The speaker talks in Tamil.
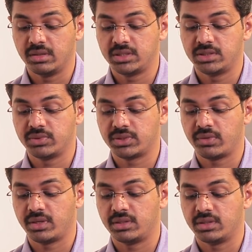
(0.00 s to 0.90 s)
ஹெச்
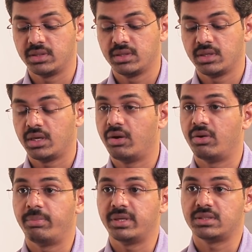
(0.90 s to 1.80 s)
விஸ்வநாத் ஆமாம்
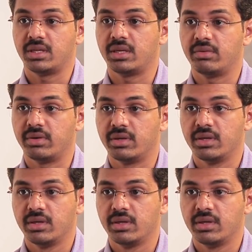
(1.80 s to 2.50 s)
அவர் பேசுறாரு அவர்